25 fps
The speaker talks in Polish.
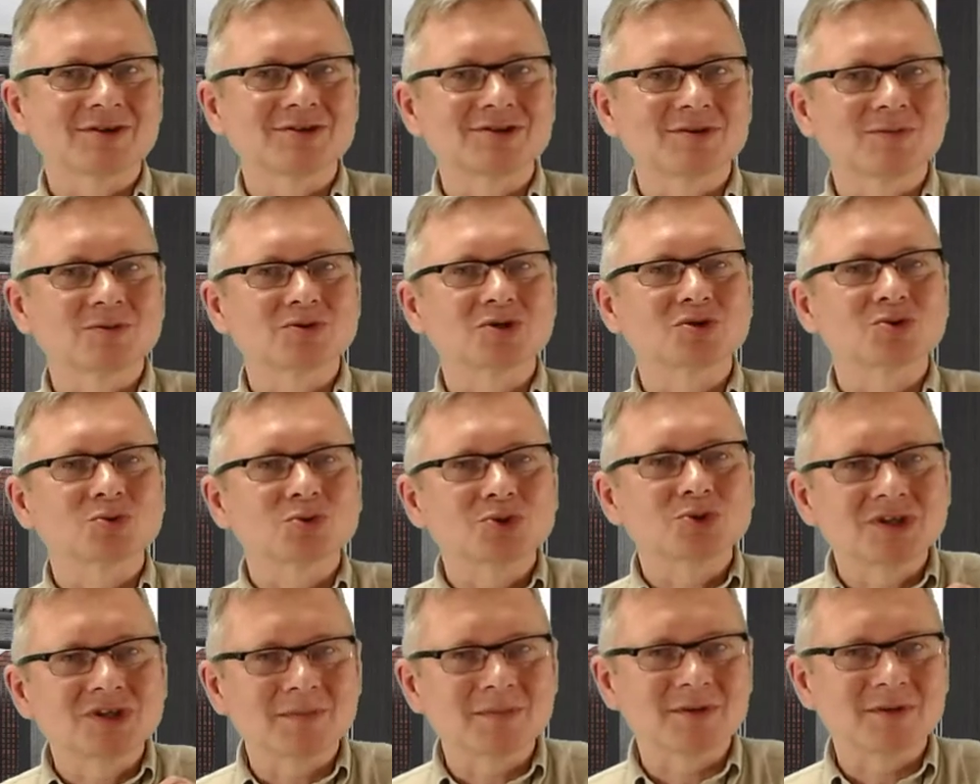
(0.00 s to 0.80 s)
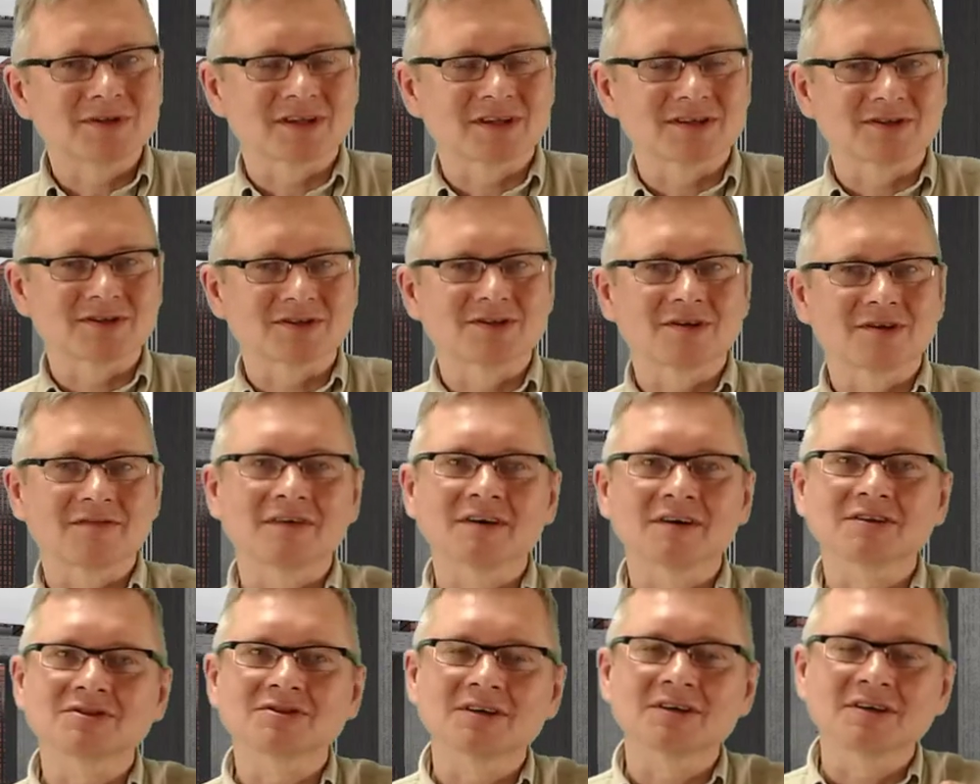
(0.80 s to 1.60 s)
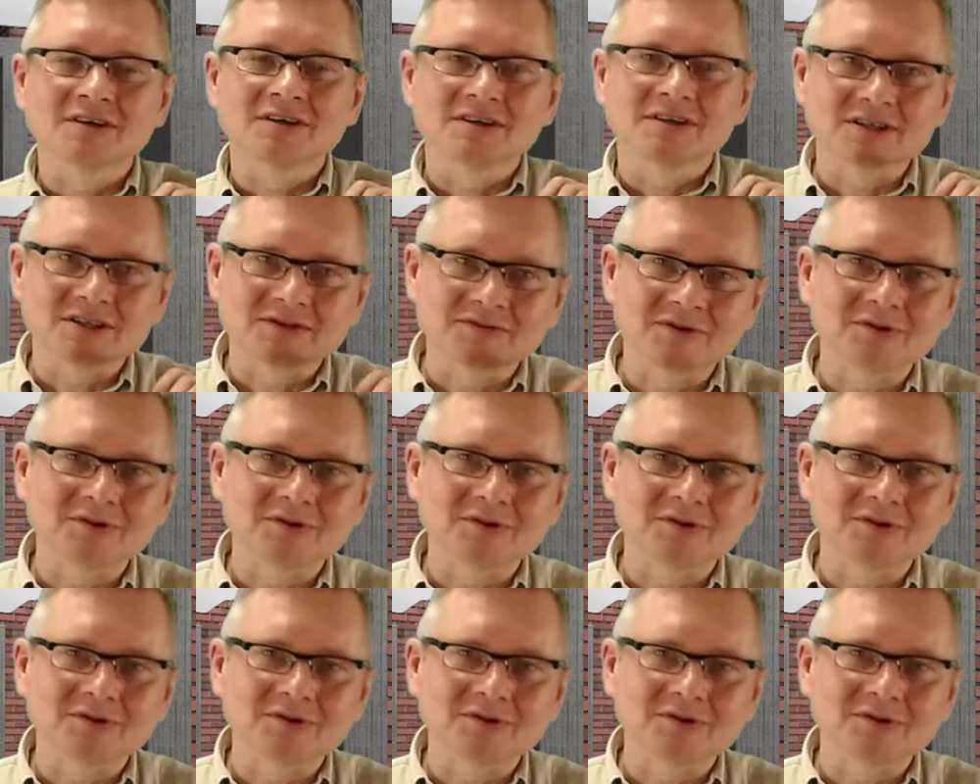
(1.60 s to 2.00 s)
coś, co możesz u siebie zastosować